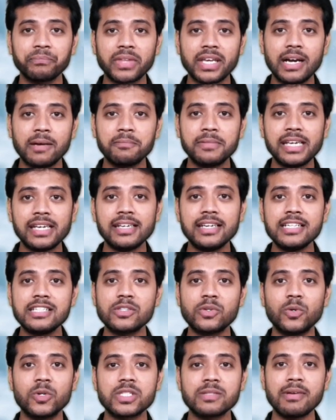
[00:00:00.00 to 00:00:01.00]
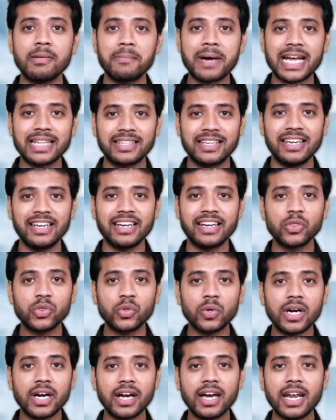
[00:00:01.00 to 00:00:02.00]
हमने इस कोर्स में बात की है तो
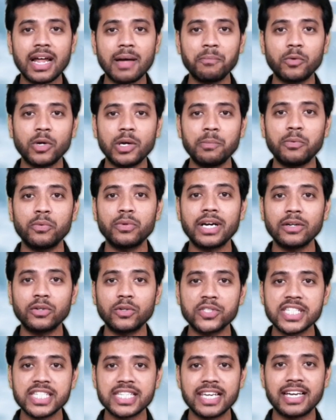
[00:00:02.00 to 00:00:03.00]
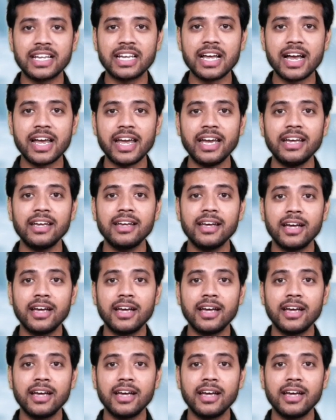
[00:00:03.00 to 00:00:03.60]
अगर आपको ये पूरा कोर्स सीखना है